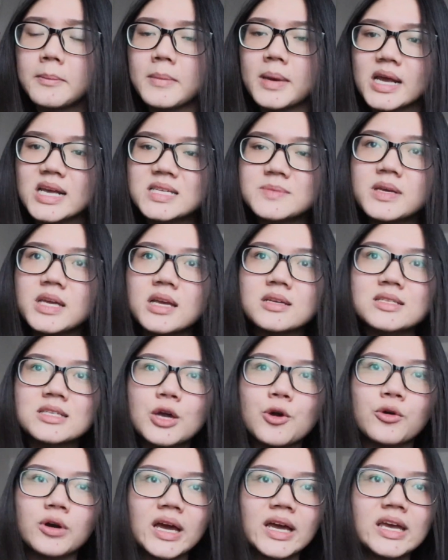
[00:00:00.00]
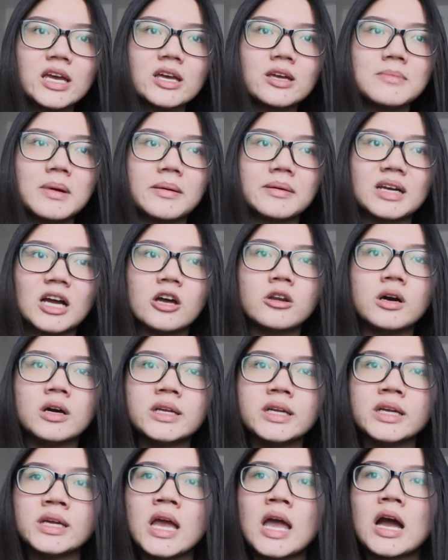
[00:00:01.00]
mà cái speaking skill ở đây ấy, mà mình nói đến
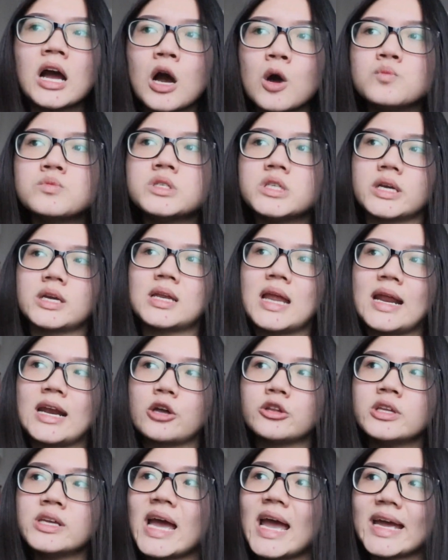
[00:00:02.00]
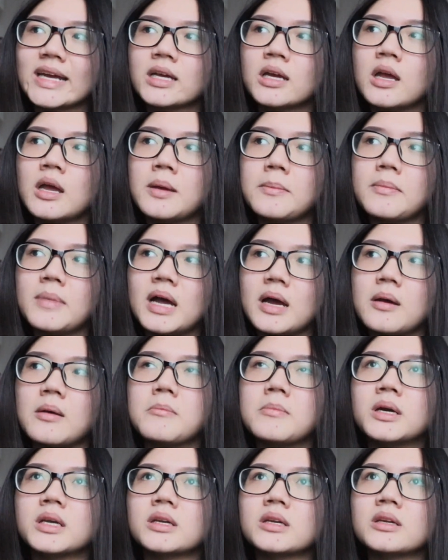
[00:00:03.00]
ấy, không chỉ là nói tiếng anh mà
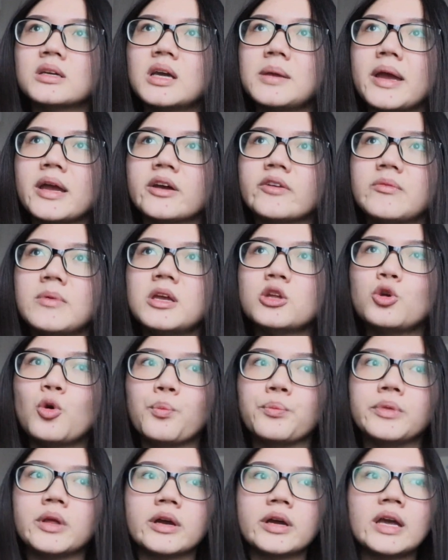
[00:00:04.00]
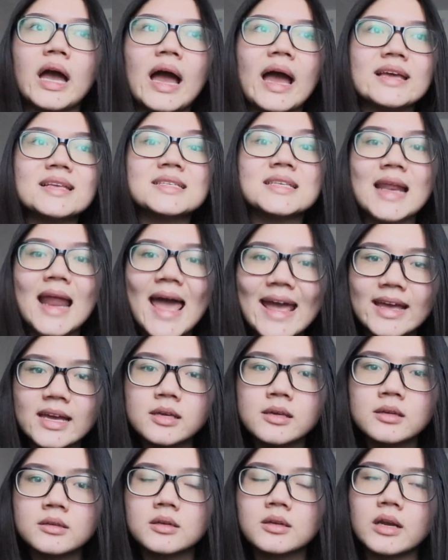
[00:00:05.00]
mình các bạn phải biết dùng những cái slang
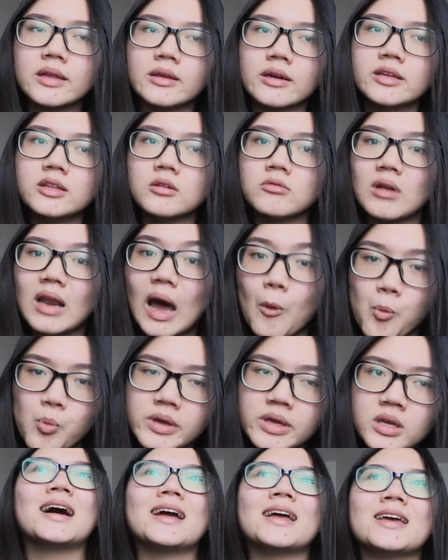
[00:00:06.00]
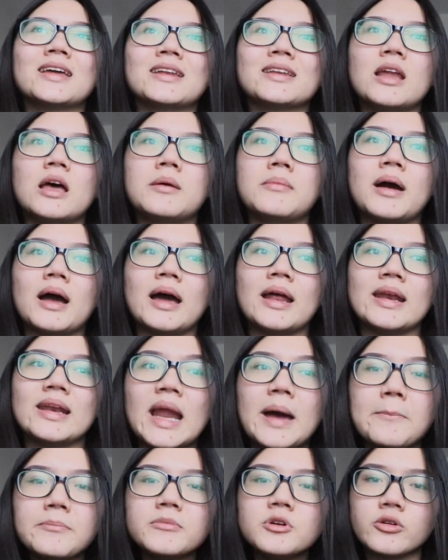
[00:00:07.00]
ấy tức là những cái từ lóng ấy để mà
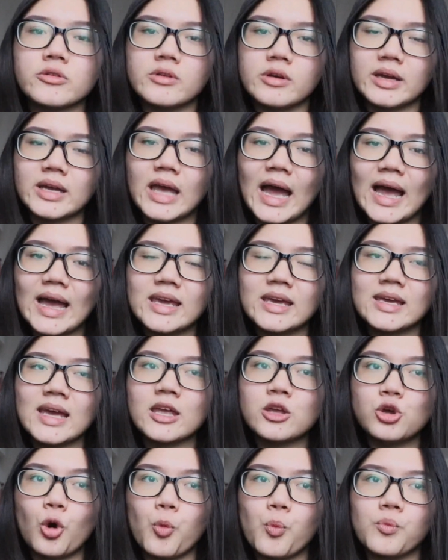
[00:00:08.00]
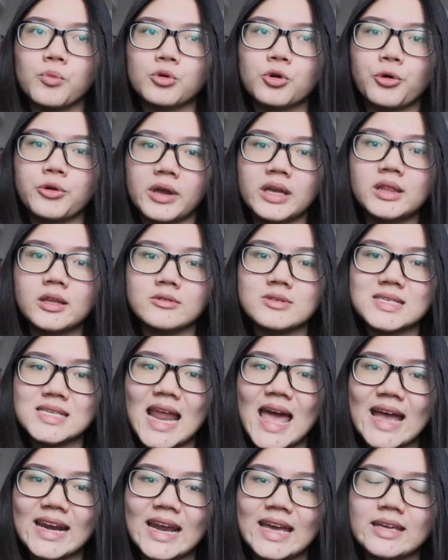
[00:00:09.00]
nắm được những cái cách dùng của những cái từ
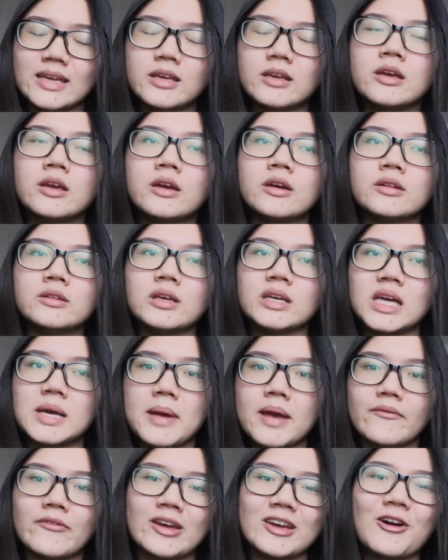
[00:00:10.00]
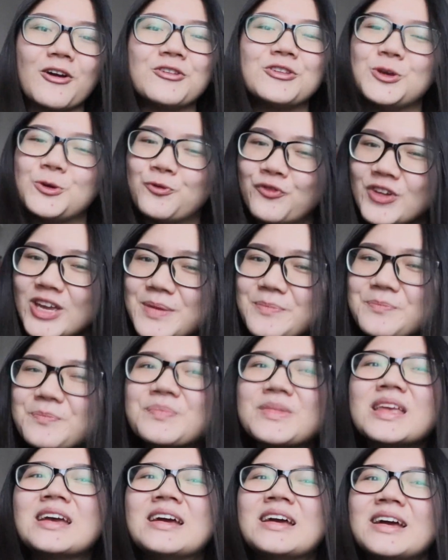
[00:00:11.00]
slang này ấy thì các bạn phải coi nhiều phim
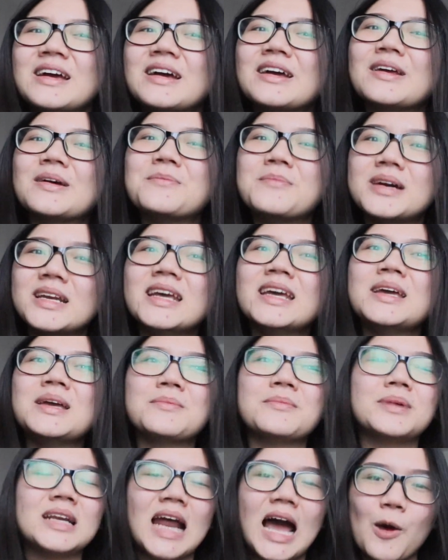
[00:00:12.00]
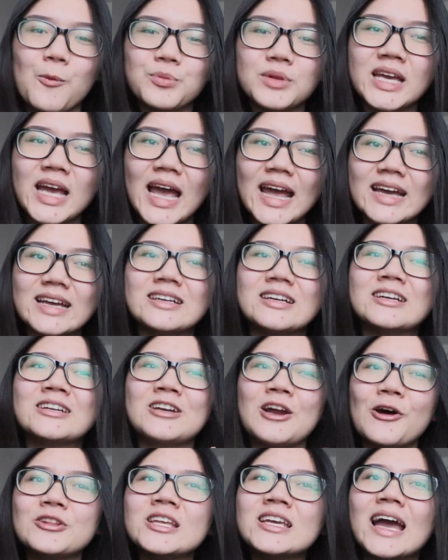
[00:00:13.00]
mình ấy mình học tiếng Anh
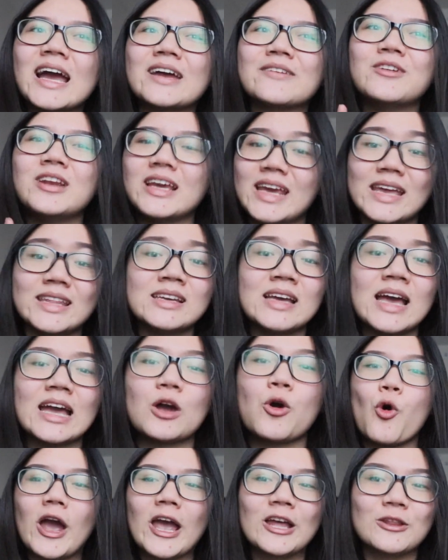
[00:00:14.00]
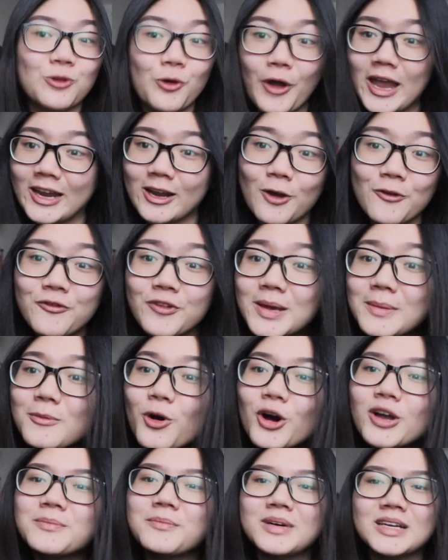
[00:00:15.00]
nói tiếng Anh với lại nghe tiếng hoàn toàn coi phim
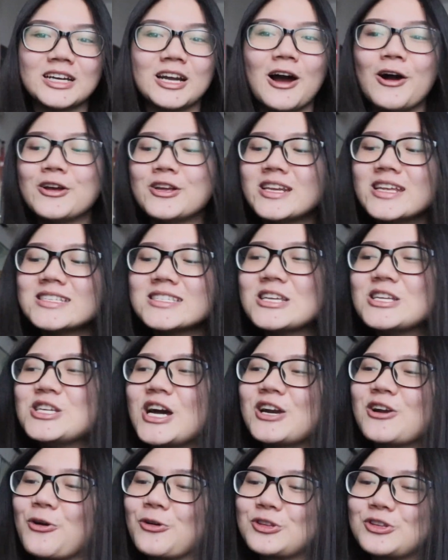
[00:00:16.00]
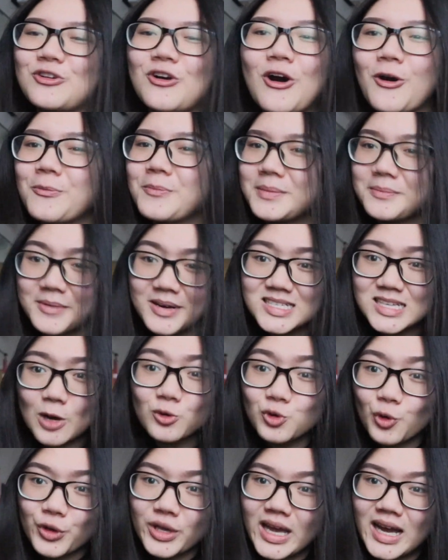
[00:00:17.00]
luôn mình coi Disney Channel hồi tuổi hồi mình mới
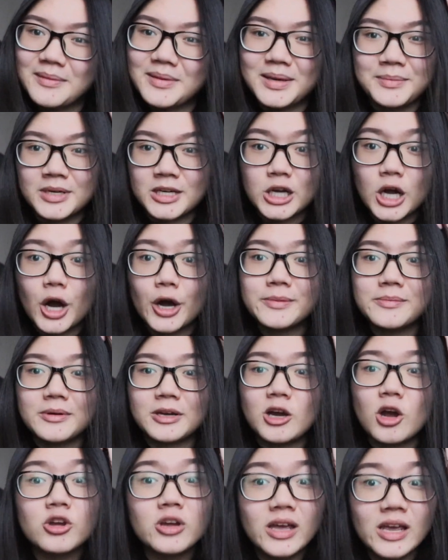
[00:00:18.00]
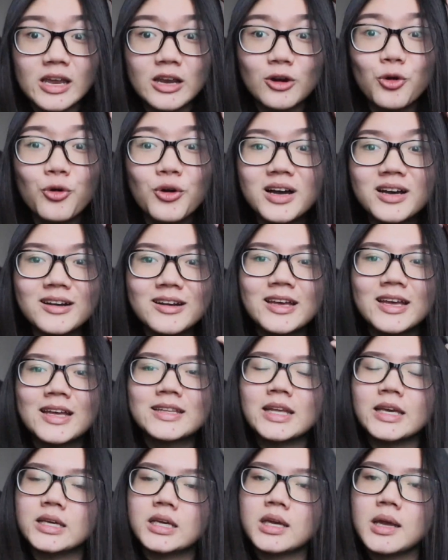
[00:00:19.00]
6 tuổi à và mình coi mình coi ghiền luôn á
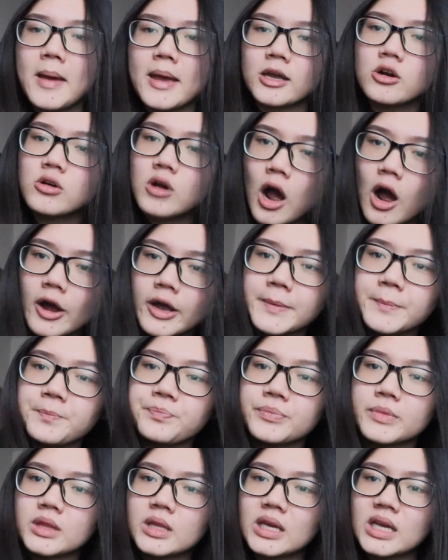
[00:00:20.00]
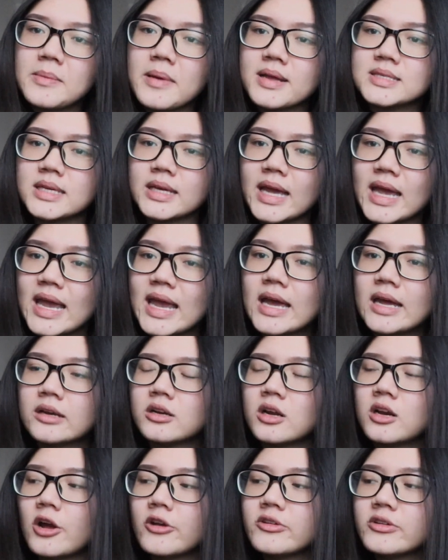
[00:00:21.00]
thì các bạn có coi thì các bạn sẽ nghe
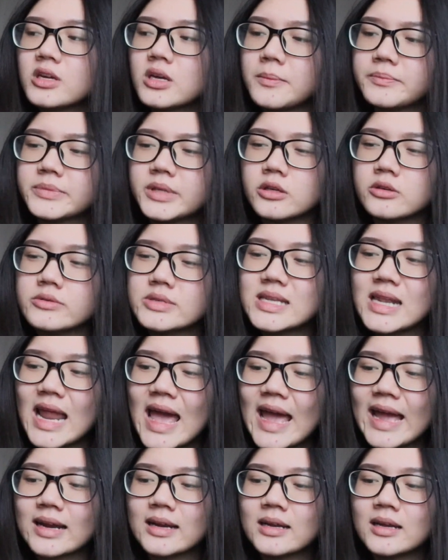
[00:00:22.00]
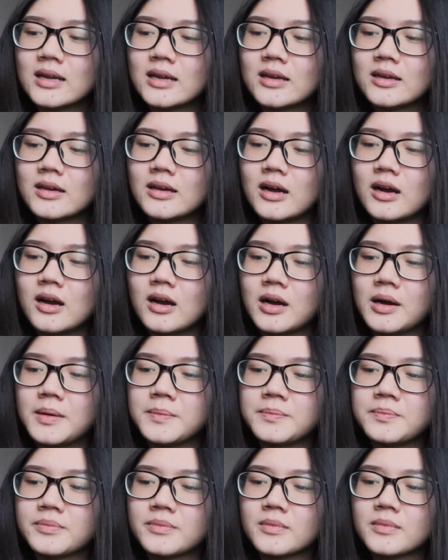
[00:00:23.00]
nó nói những cụm từ slang
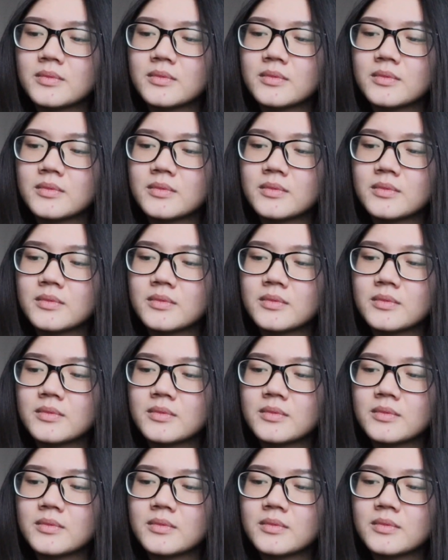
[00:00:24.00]
um,